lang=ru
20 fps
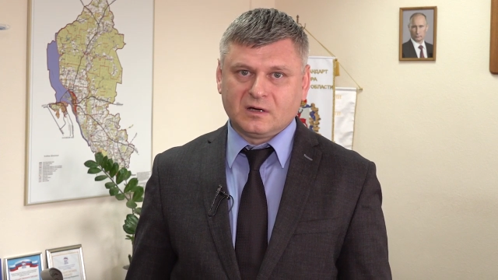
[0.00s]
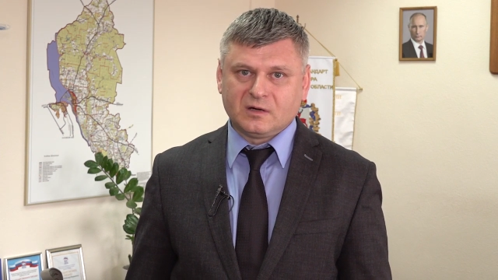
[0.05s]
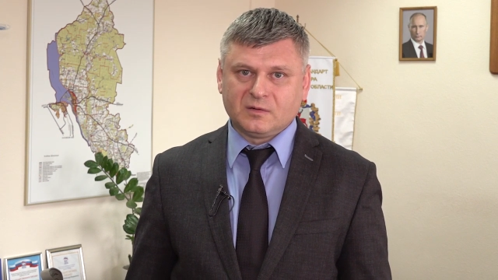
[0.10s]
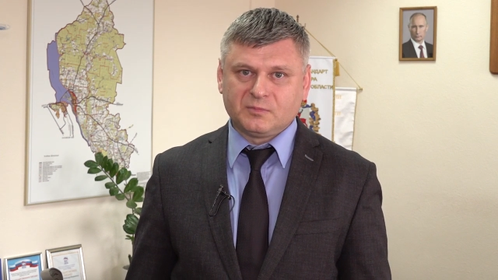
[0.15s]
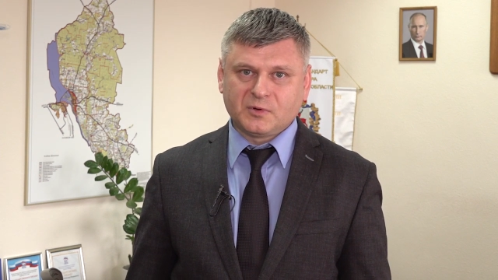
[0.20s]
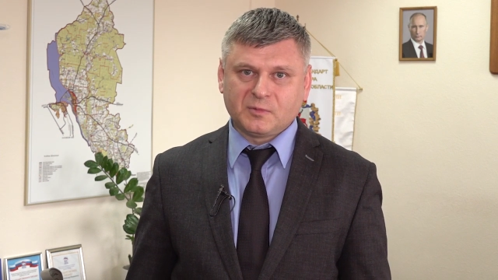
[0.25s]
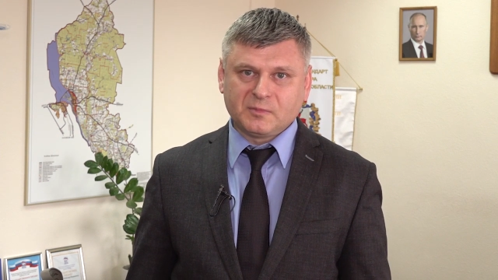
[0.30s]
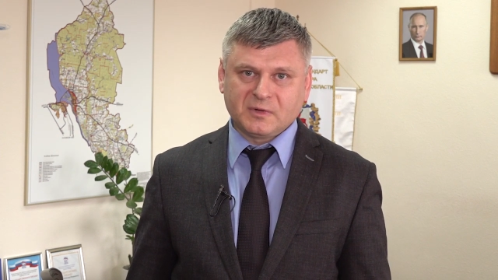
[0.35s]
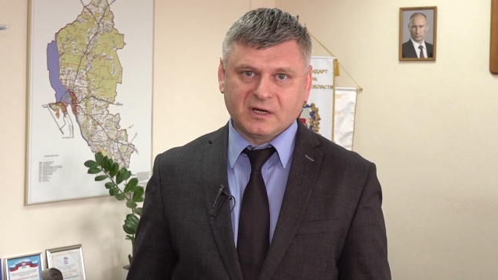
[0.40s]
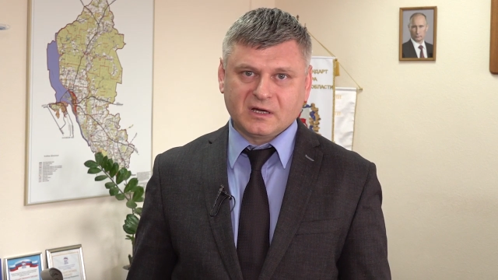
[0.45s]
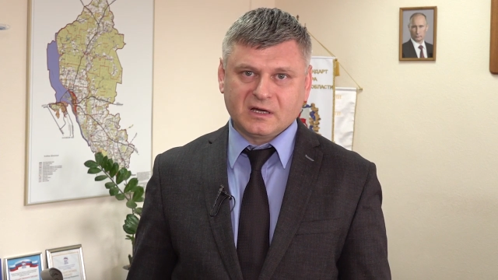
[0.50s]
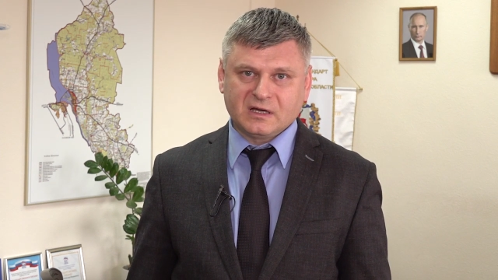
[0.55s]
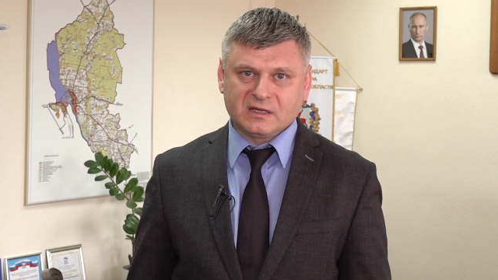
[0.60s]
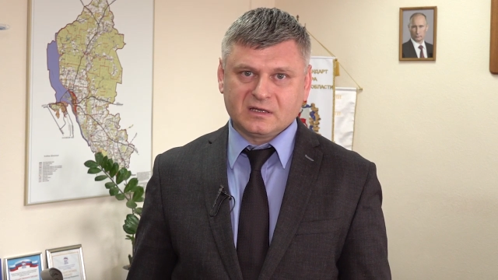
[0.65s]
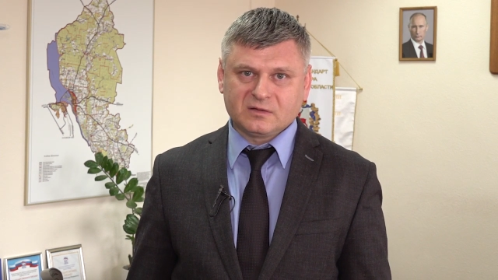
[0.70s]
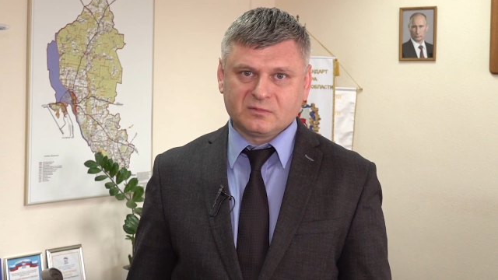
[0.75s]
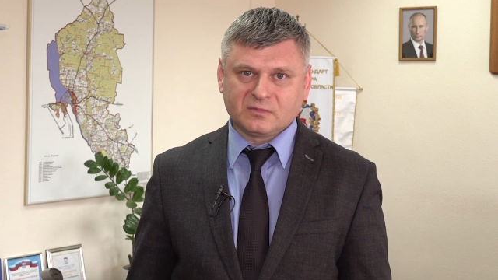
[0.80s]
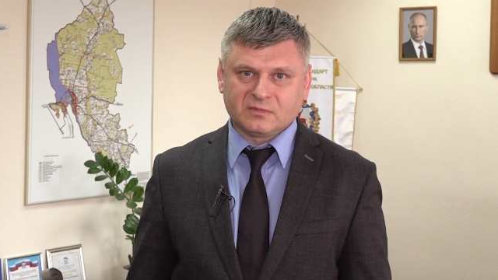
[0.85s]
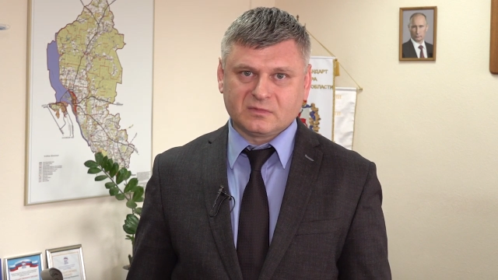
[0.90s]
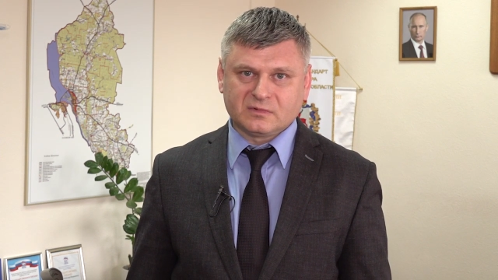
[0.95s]
э,
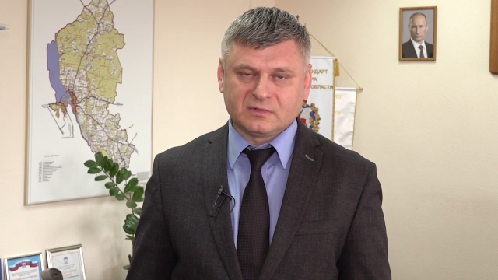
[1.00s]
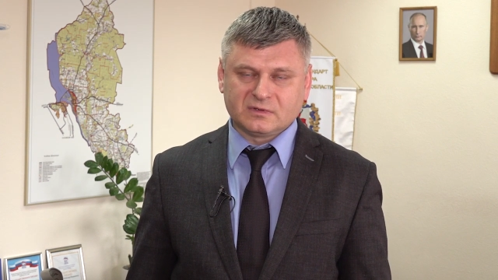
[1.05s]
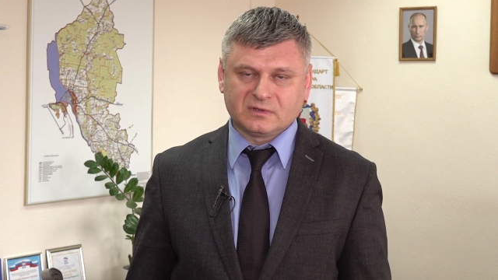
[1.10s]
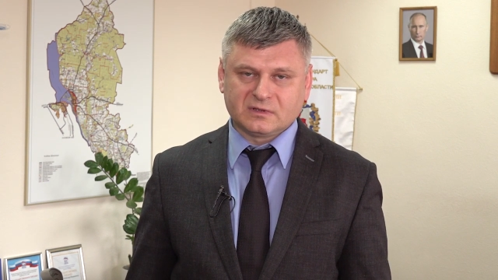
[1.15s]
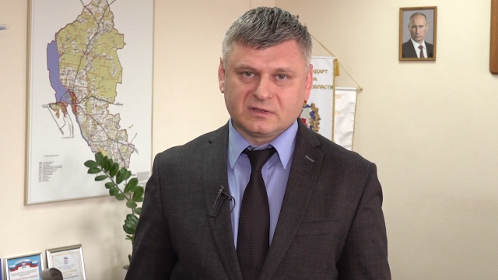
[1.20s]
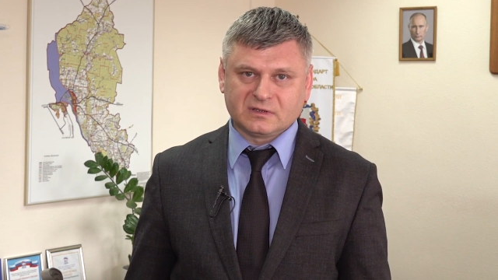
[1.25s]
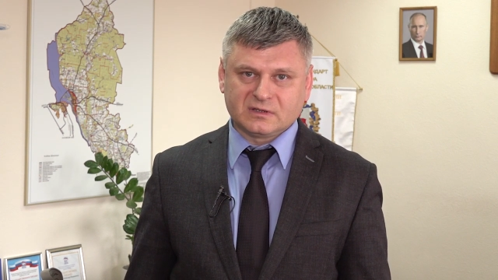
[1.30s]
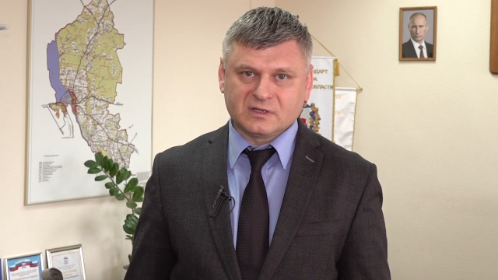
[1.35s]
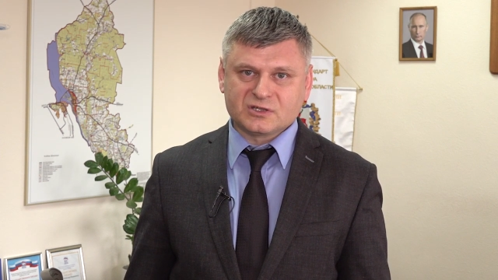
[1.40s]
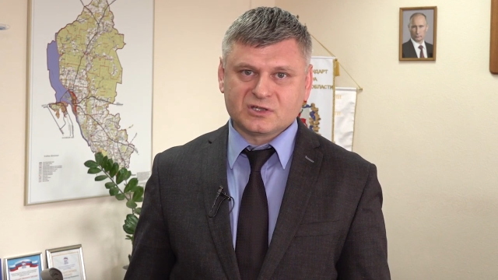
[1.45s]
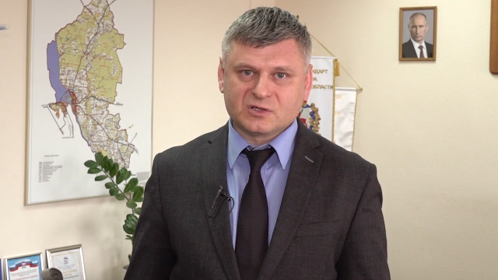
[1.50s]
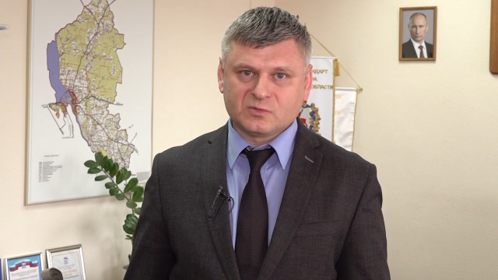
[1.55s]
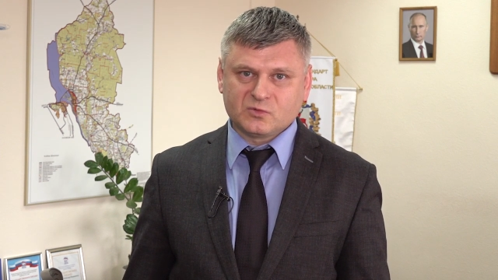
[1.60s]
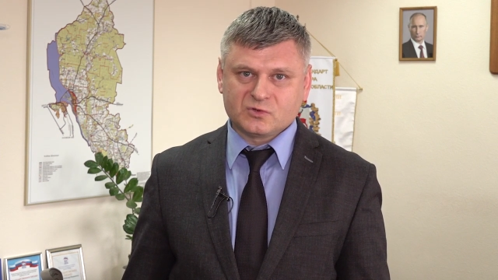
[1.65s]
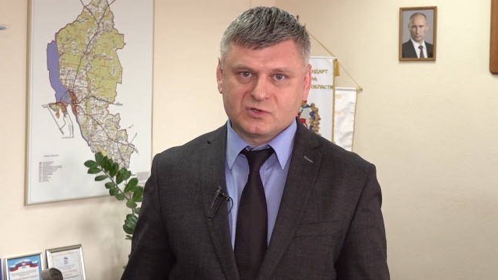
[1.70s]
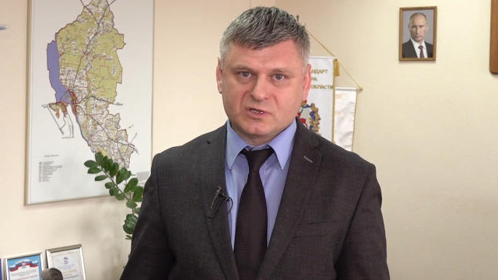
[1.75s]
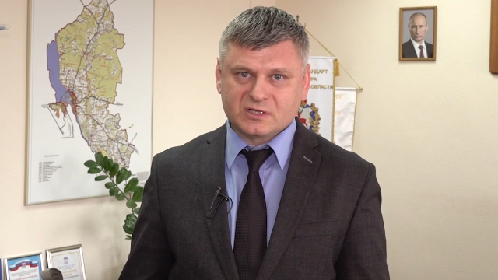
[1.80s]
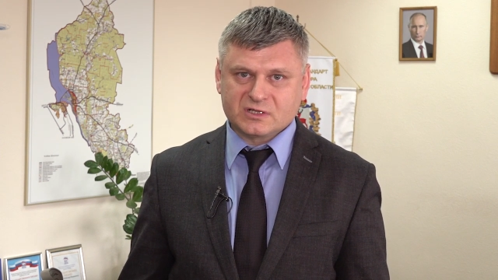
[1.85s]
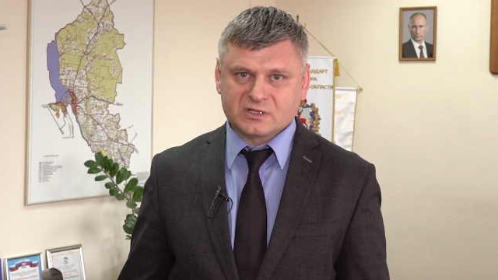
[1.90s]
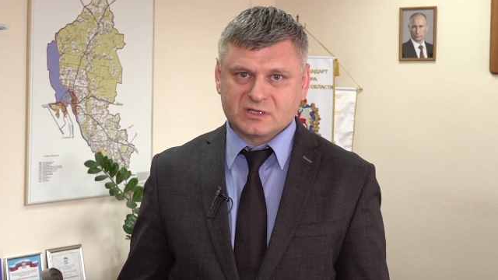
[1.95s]
помогаем э, нашим
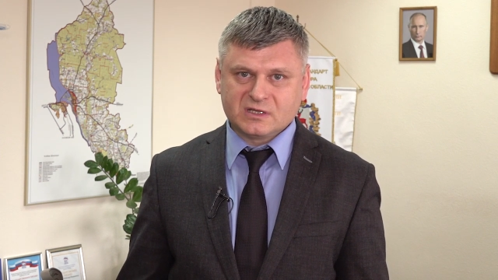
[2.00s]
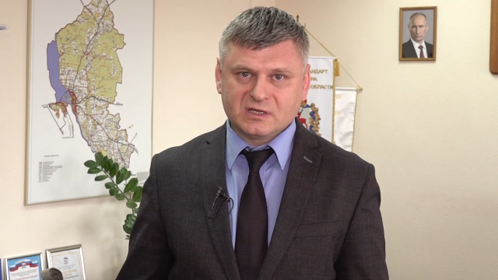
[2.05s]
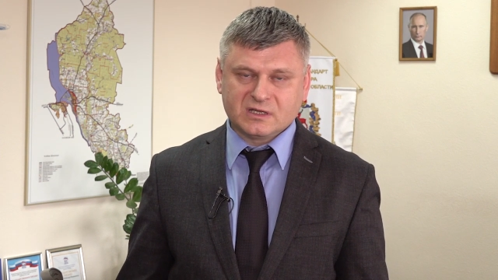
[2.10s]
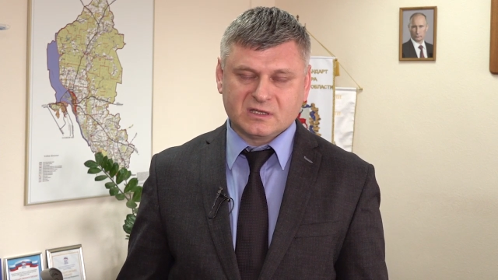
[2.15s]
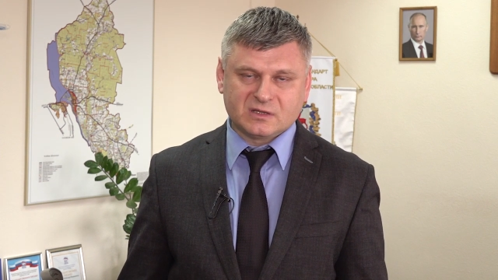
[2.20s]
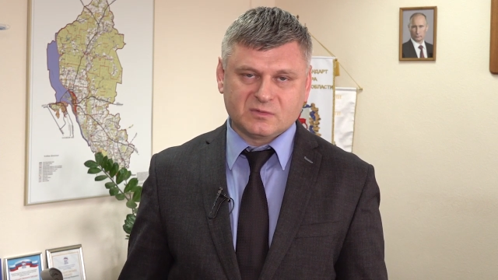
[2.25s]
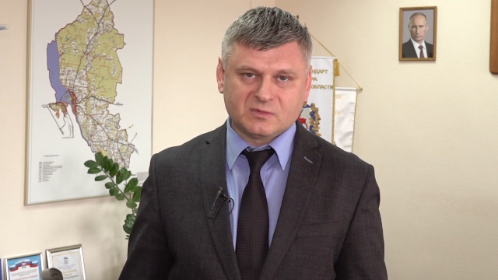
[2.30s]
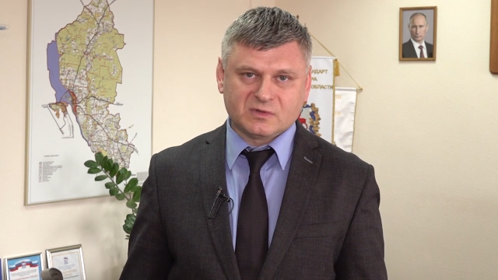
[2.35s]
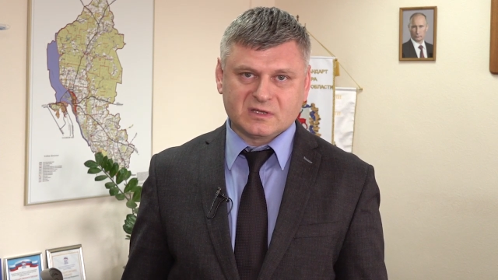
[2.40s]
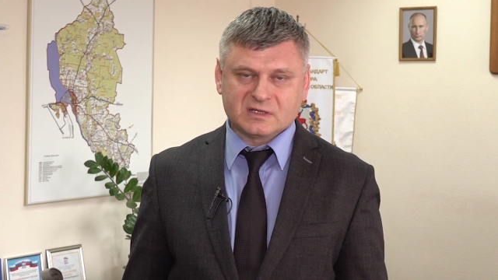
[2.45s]
учреждениям,